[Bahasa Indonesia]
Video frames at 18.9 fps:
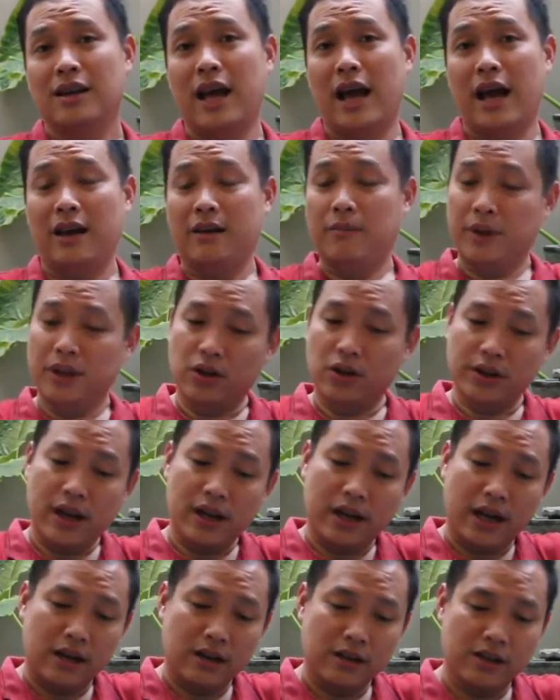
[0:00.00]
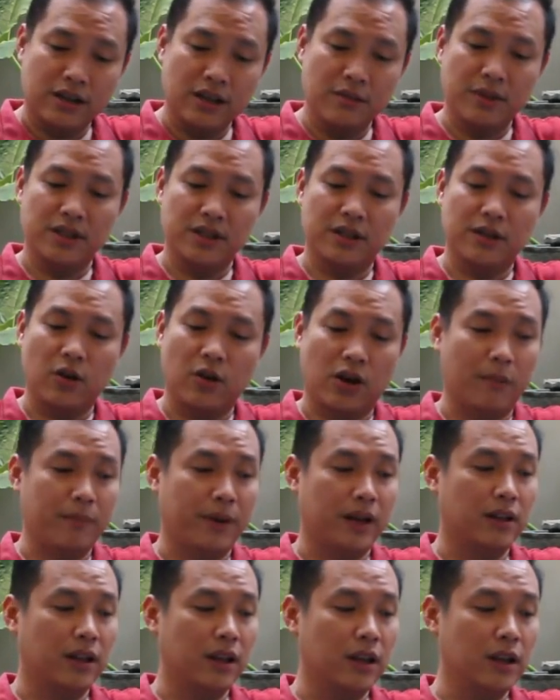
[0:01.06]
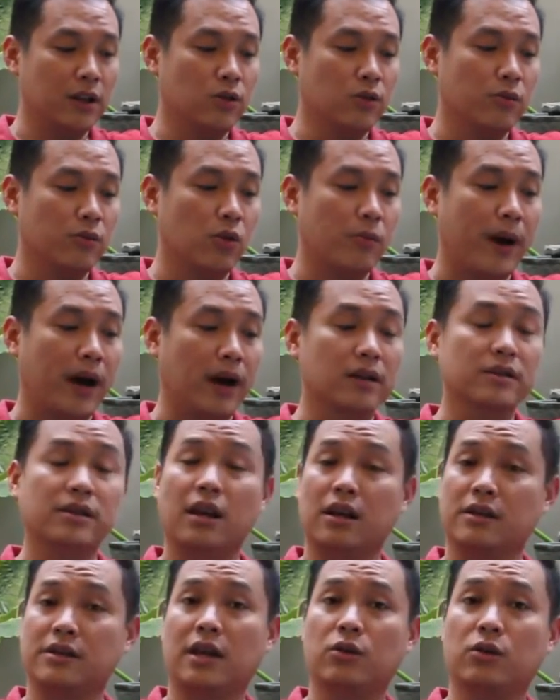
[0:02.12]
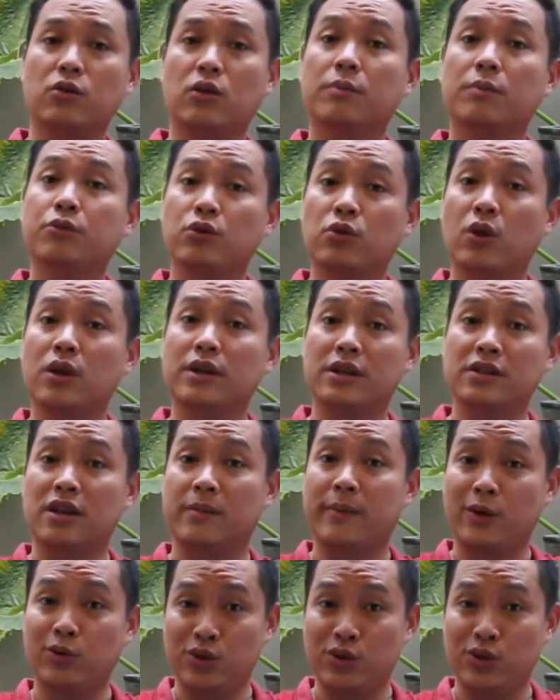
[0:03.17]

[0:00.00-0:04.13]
Nah, menurut Dale Carnegie menjadi orang penting itu merupakan salah satu kebutuhan dasar